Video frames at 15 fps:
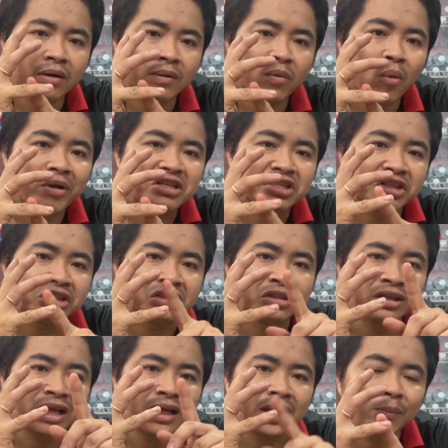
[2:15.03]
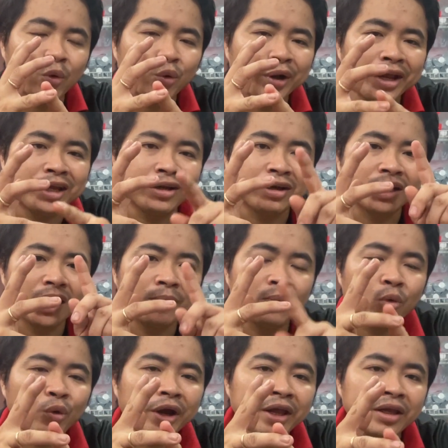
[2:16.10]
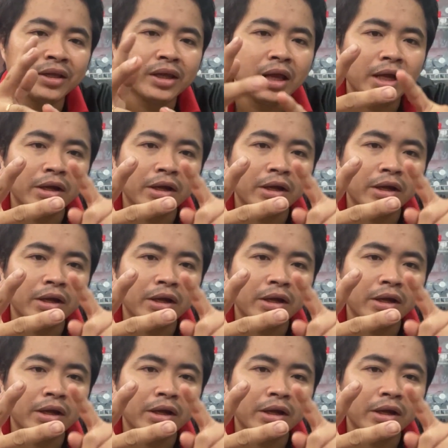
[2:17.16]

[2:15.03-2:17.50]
uh, bu bình sườn, người thay chạy bogi, người thay bogi,